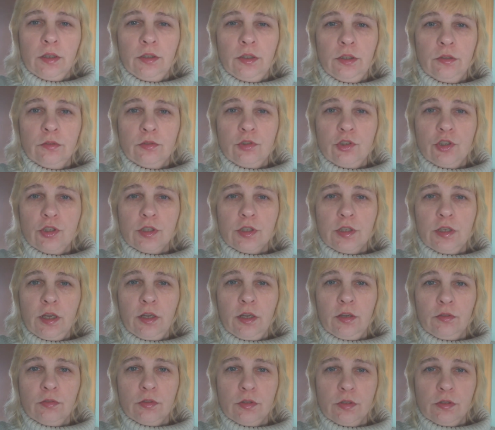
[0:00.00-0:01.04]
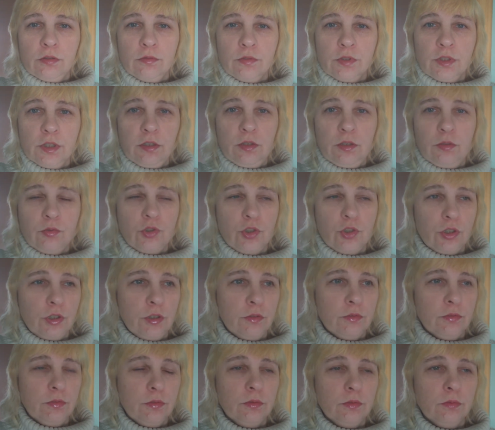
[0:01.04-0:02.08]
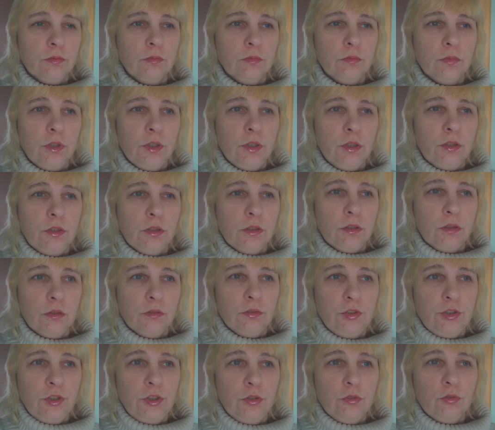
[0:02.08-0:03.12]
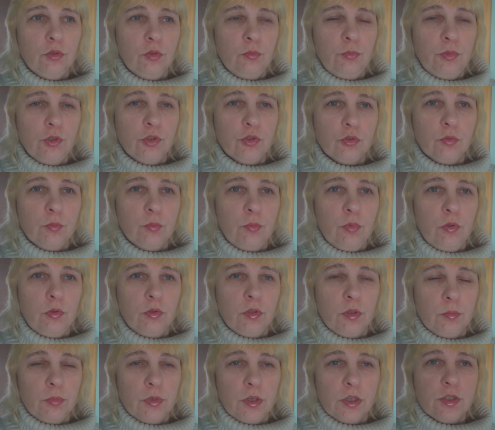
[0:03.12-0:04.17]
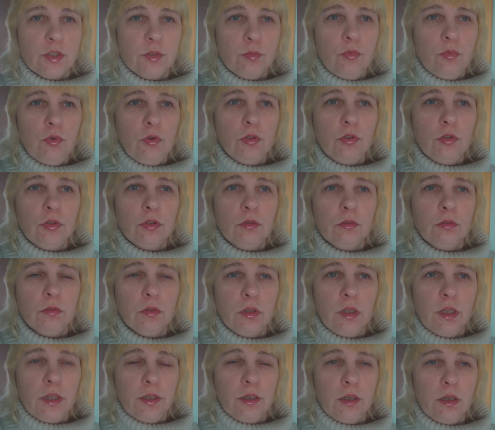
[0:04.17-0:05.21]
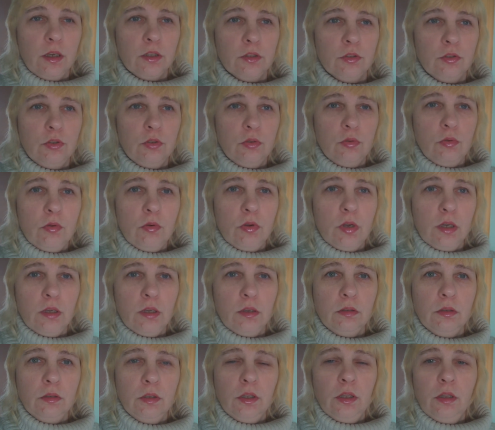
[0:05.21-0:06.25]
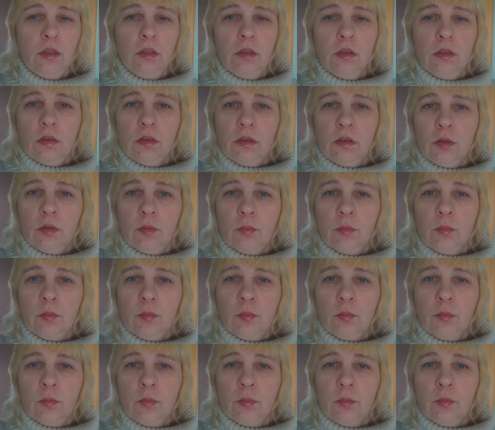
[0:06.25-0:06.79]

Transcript: Они вычисляют заимщиков. Это те, кто пишут полный просмотр, лайк от друга –